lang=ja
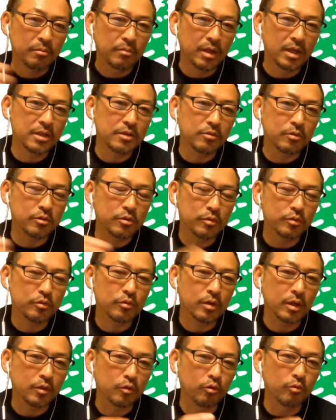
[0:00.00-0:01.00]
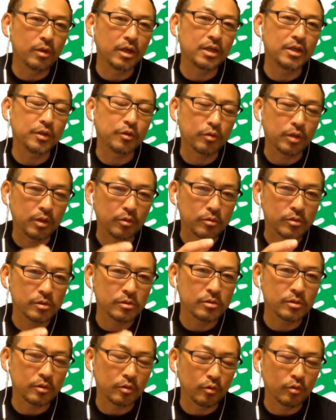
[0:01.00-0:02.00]
マイクロソフトがドバイに拠点を
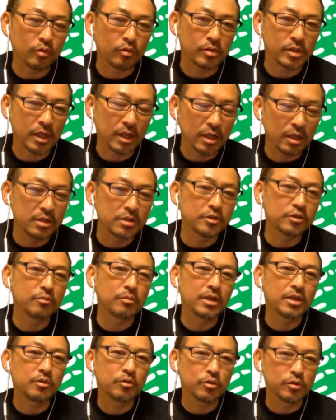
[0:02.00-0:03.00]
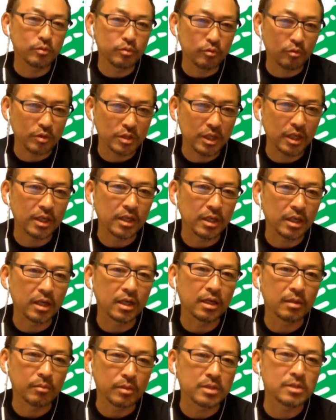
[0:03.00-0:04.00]
作ると、世界中のマイクロソフトの社員
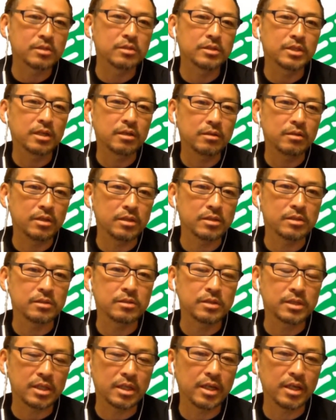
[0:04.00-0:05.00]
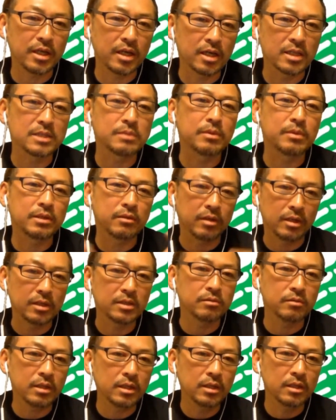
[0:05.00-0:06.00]
が数百人、数千人集まるわけ
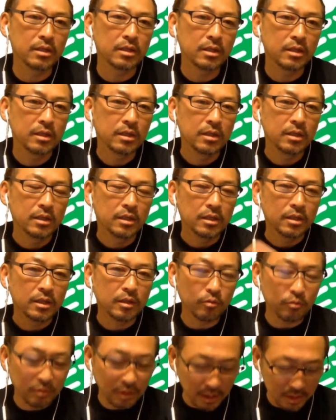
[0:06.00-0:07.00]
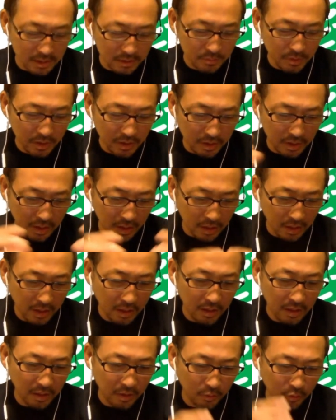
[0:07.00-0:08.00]
ですよね。で、今度集まって彼
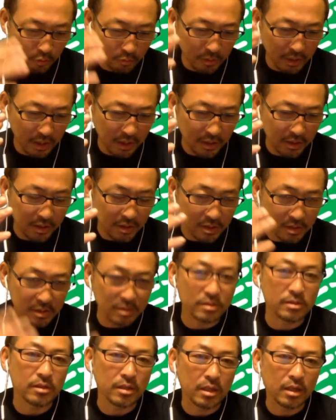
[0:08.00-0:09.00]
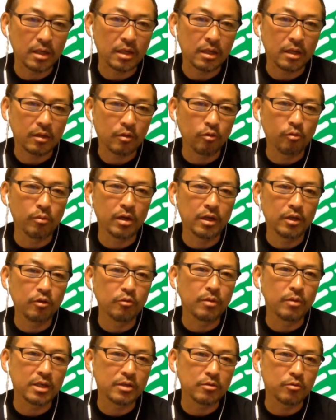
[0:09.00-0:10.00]
らがドバイに住んで、ドバイ
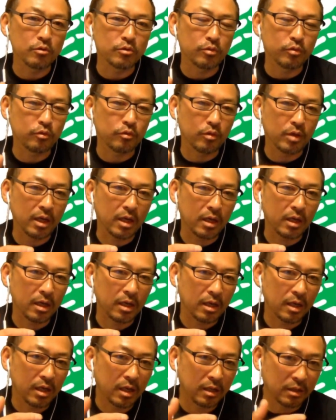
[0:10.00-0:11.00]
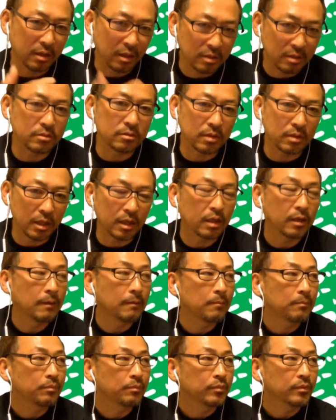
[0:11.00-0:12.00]
のマイクロソフトで働くんで、
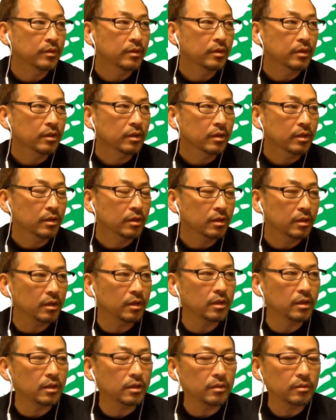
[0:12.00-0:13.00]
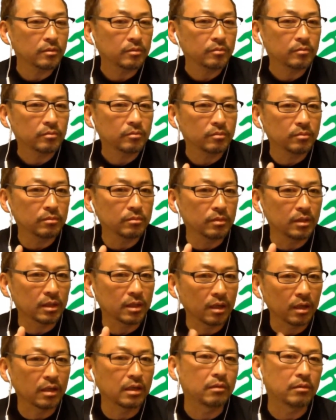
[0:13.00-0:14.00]
で、まあ
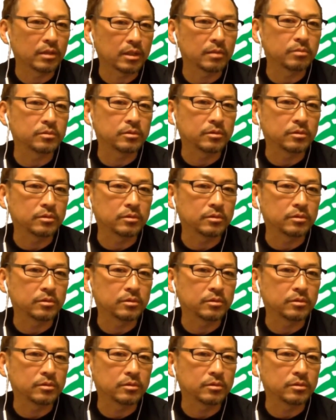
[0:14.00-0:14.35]
彼らは多